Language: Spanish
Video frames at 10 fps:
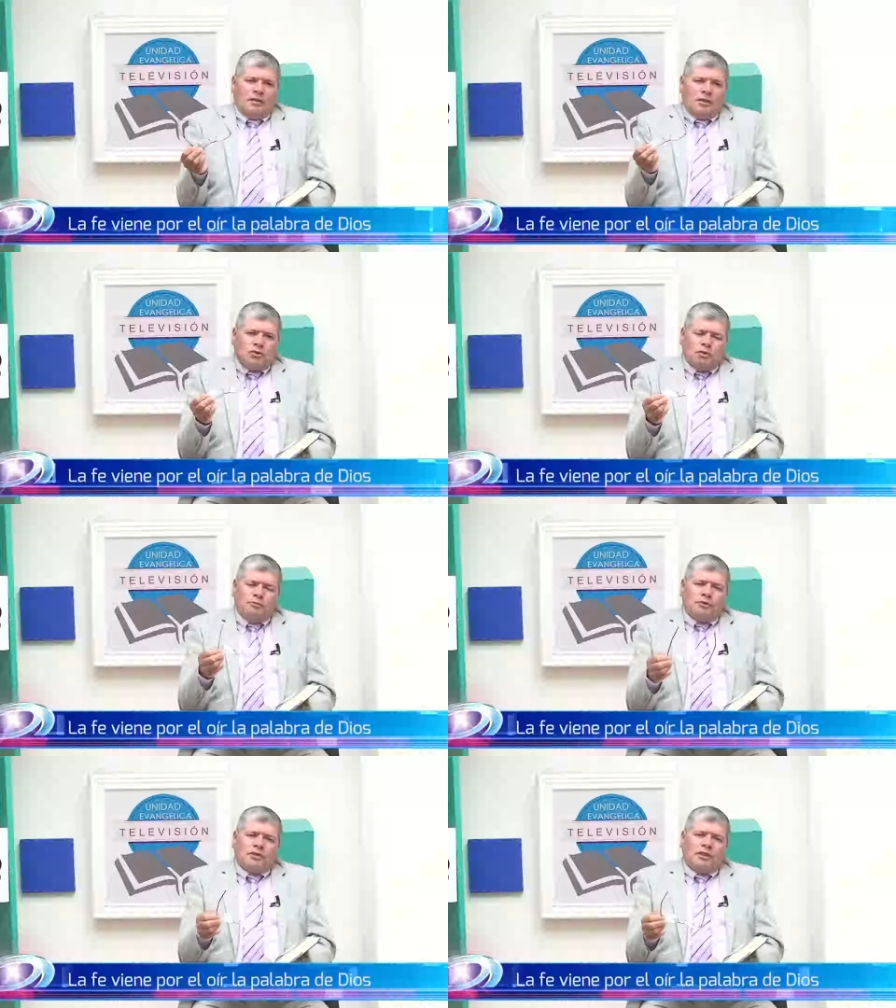Eso es
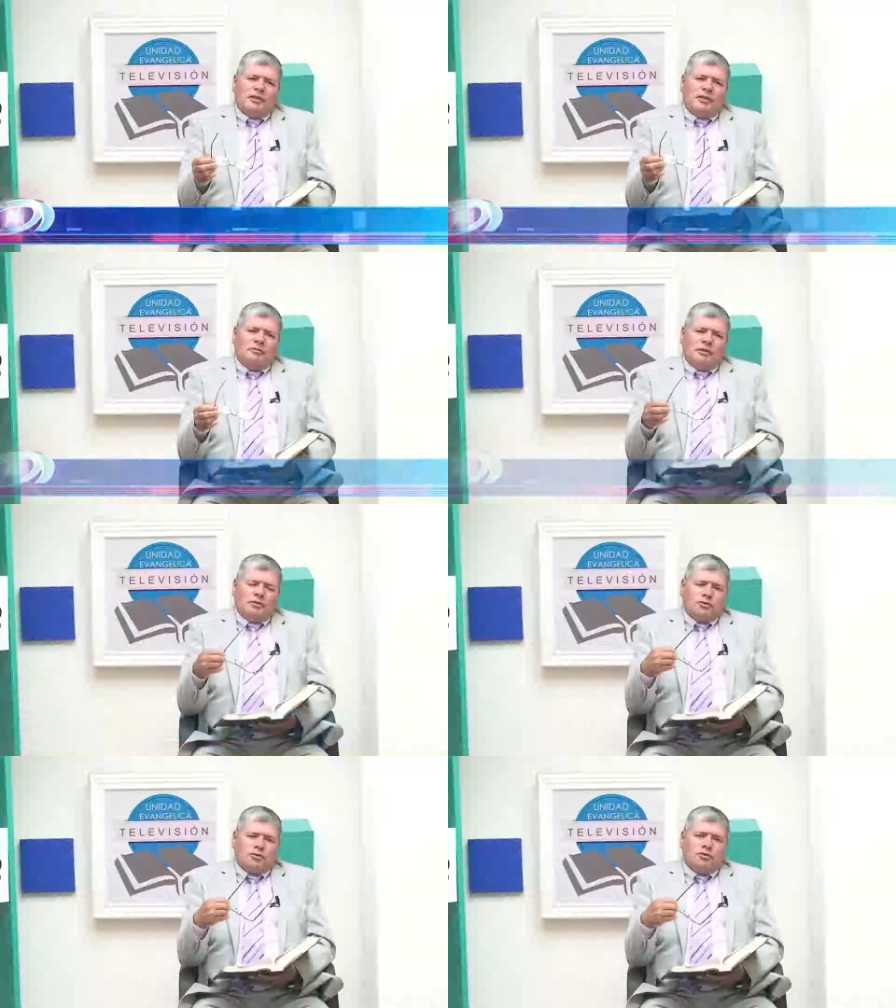importante para
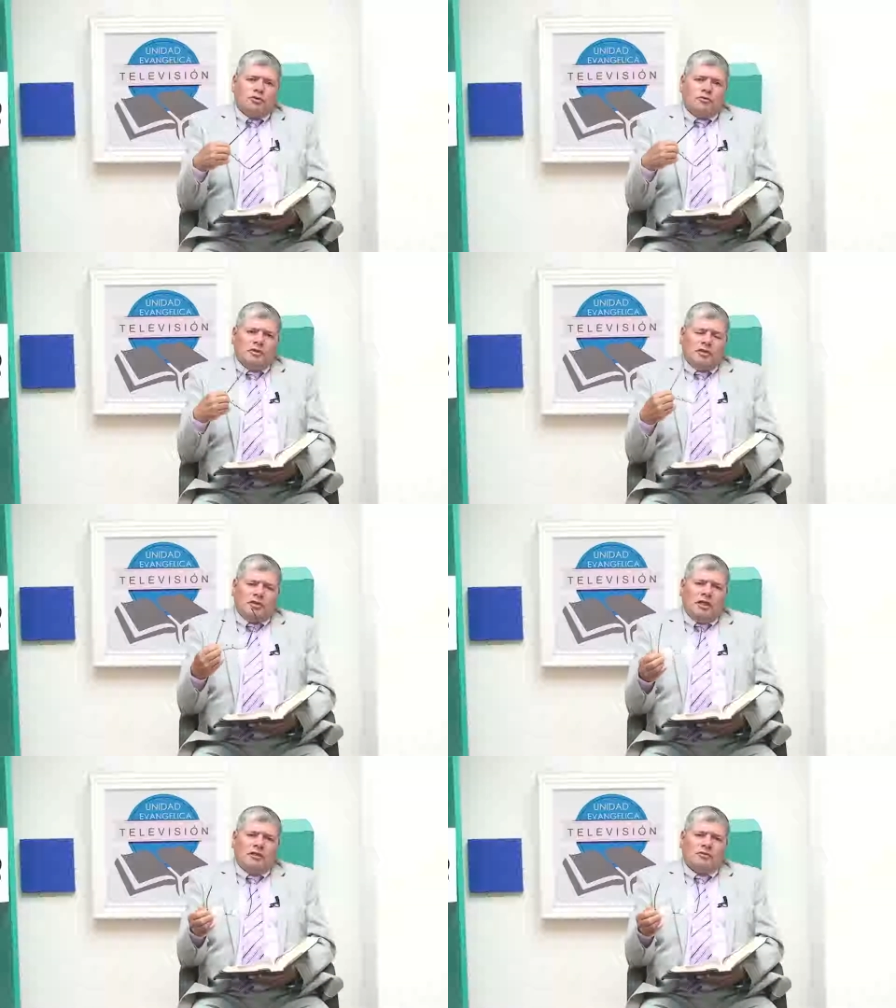nosotros como
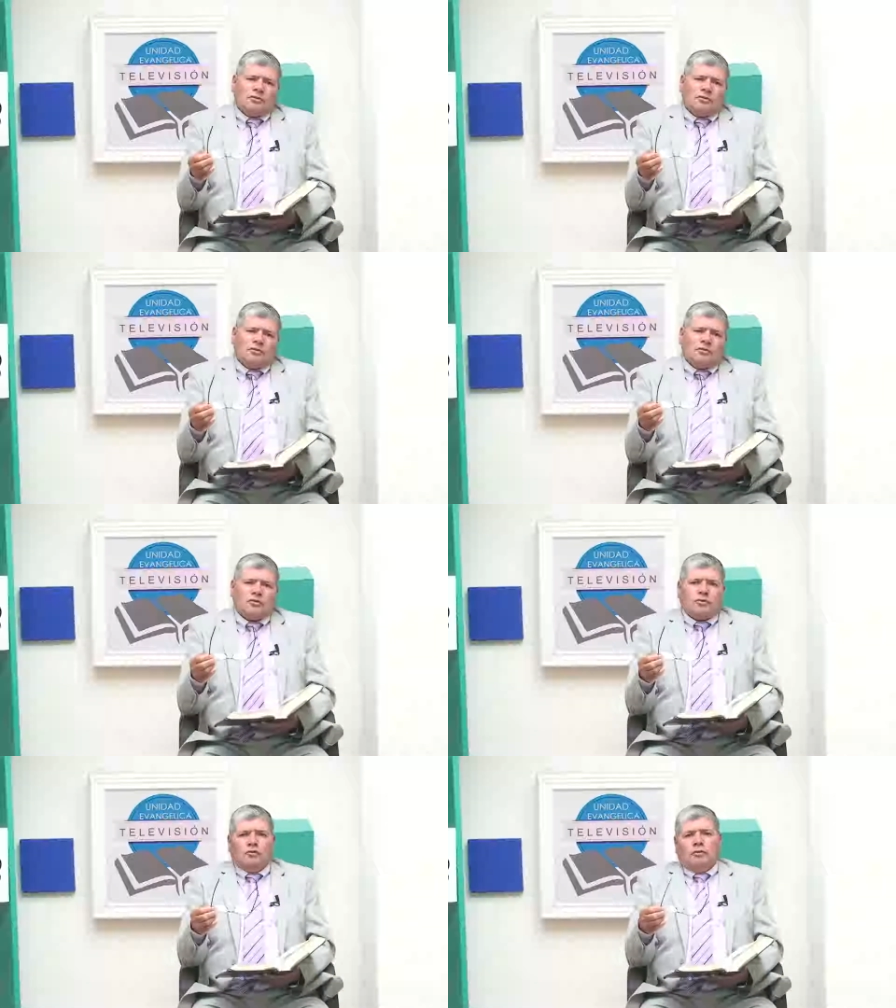cristianos,
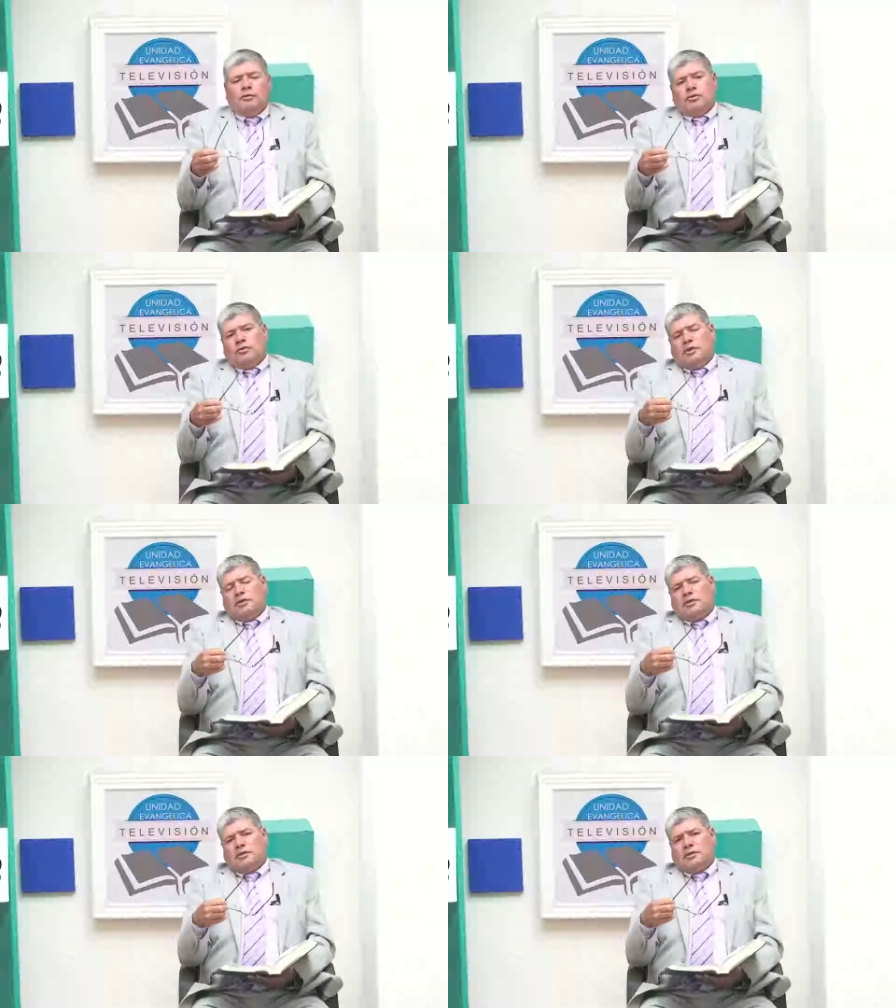como personas